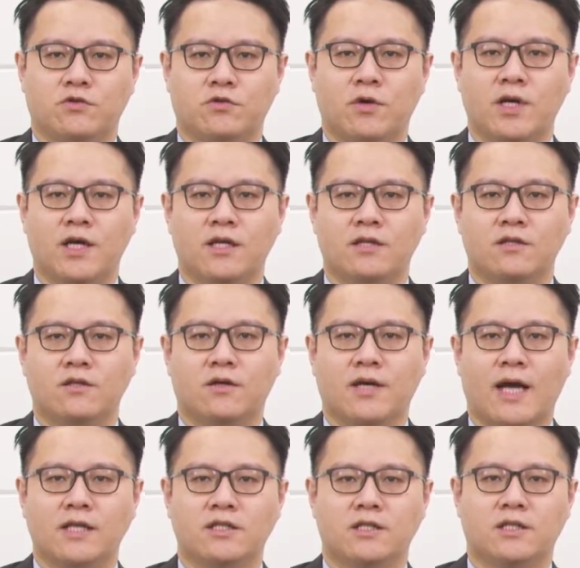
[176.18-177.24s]
许多人都
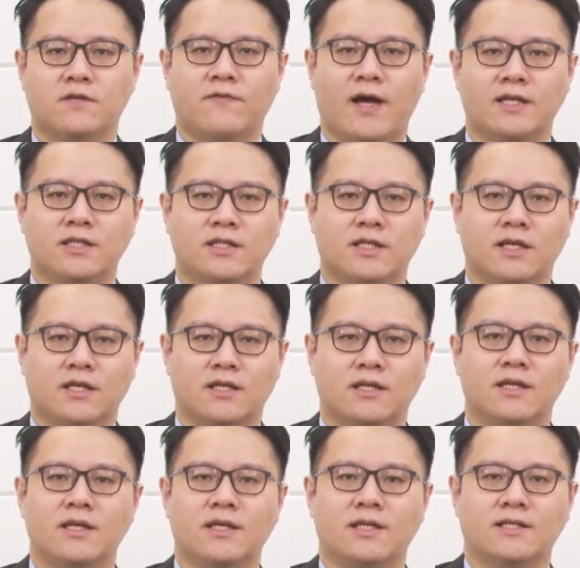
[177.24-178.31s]
开始自发性的
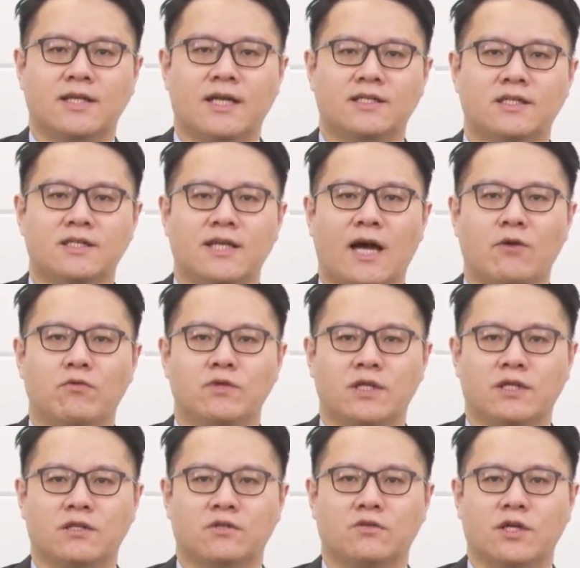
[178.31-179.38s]
在自家屋
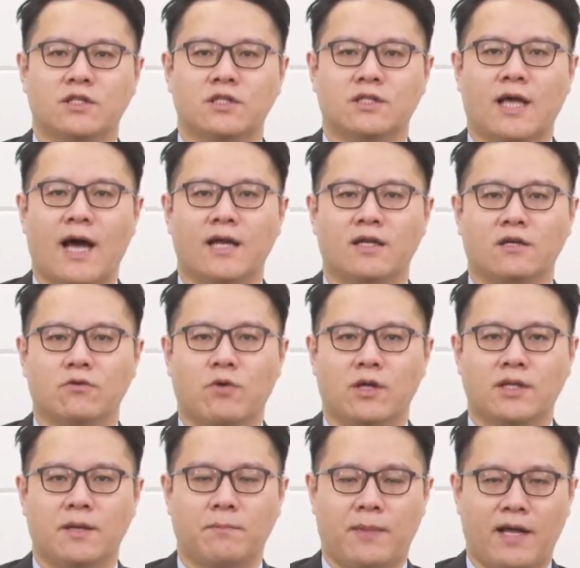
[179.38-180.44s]
顶装置太阳能
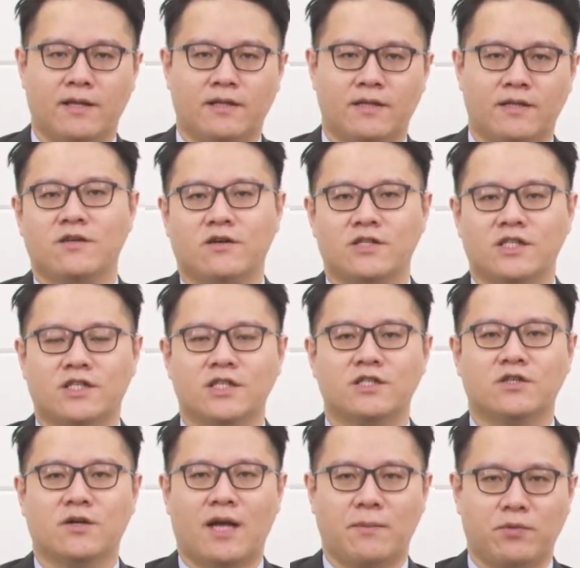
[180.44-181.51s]
光电板，尤其是中